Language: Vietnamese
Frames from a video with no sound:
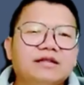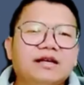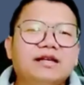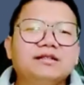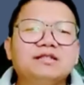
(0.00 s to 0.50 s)

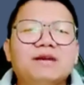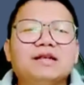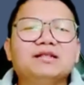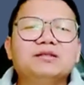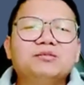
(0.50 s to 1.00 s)
anh đang chụp băng
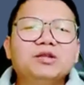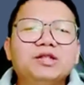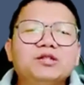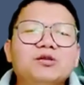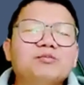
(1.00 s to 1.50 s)
tới chụp môi
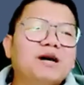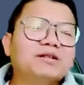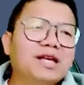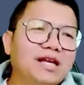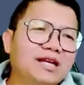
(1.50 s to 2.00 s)
cái chụp màu
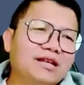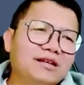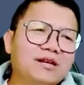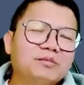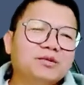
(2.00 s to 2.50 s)
tê
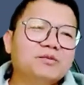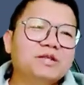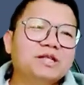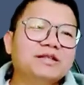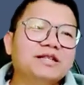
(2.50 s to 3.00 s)
ở prom
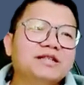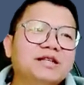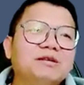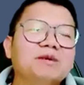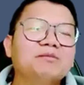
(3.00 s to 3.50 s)
riêng ở khơi thà
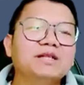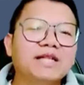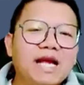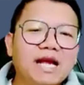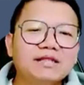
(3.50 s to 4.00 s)
về màu bì
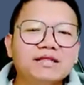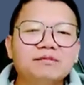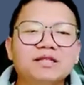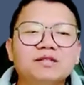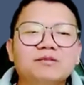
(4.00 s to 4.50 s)
nè chẳng
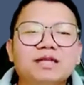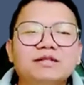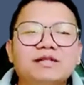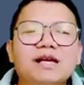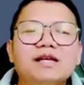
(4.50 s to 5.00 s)
bạn nhóm nấu
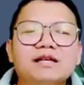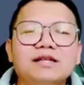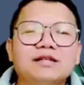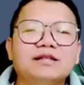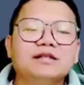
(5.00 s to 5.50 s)
té
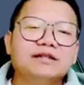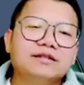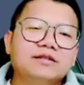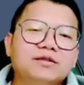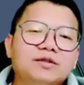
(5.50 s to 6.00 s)

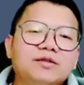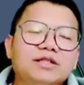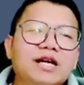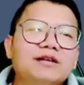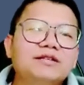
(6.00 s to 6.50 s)
tụi tôi
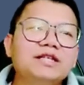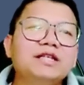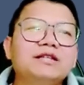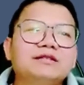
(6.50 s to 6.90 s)
thà ở riêng